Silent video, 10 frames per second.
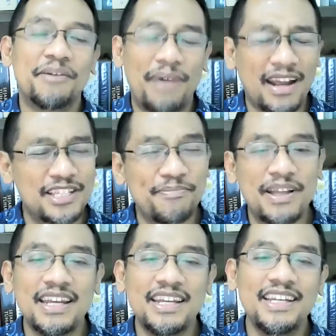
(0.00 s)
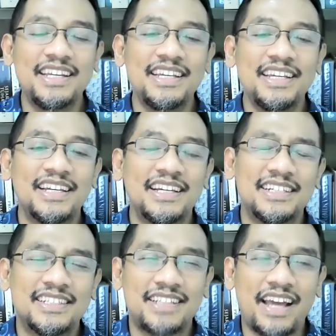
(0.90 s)
Pada kesempatan ini,
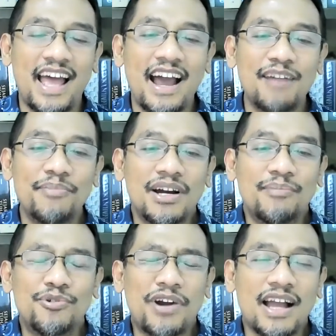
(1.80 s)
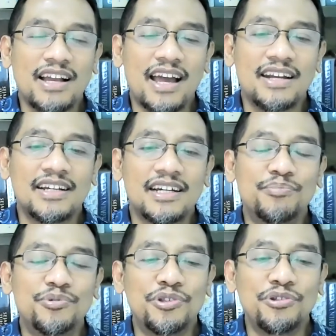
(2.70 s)
saya akan mengemukakan
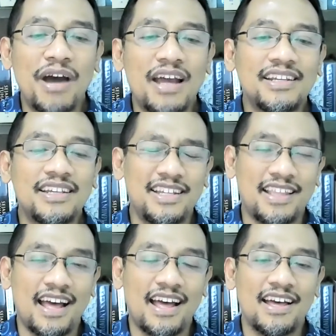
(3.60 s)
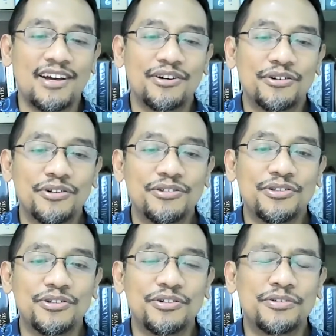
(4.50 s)
kebutuhan kita
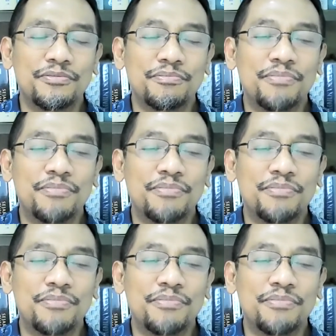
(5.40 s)
untuk